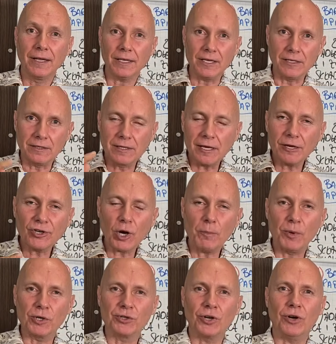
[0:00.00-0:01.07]
I tylko
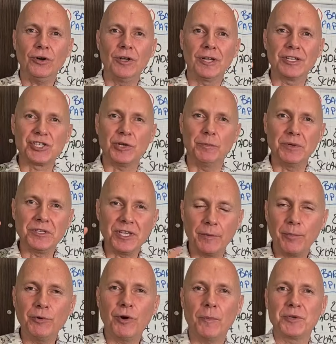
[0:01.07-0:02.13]
po to, żeby nie
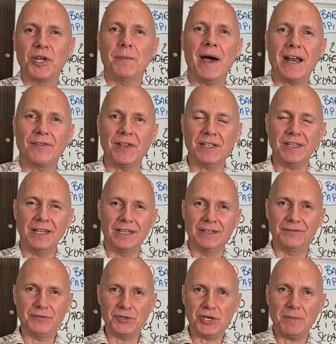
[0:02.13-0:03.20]
było przebarwień
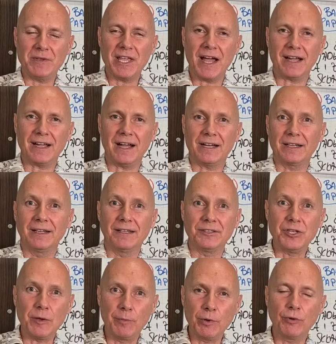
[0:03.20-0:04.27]
w ziemniakach,
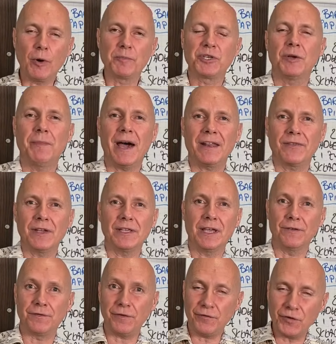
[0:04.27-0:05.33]
nie było przebarwień
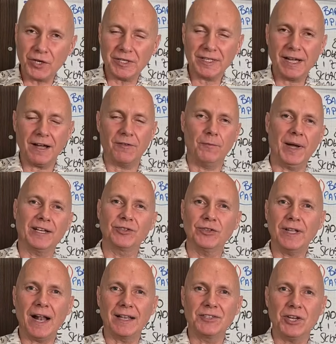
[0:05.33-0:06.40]
we frytkach w
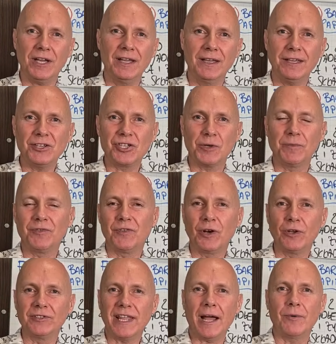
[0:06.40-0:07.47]
McDonaldzie i żeby
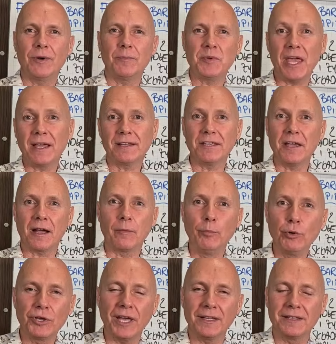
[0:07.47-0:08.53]
wyglądały pięknie jak
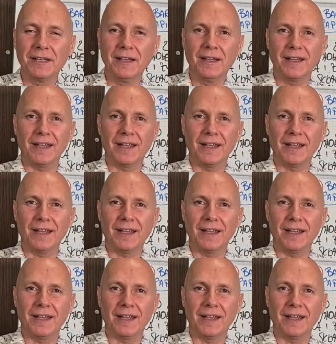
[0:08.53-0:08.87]
bukiet,